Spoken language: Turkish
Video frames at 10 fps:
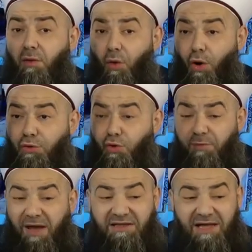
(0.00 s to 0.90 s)

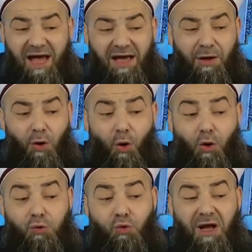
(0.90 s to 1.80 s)
öldürmekte
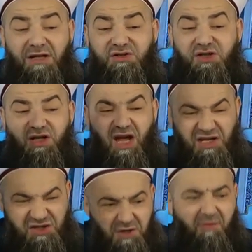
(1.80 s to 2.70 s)
öldüren için
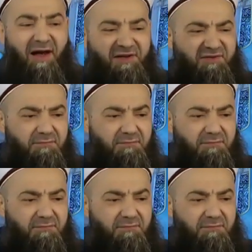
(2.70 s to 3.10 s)
ecir var.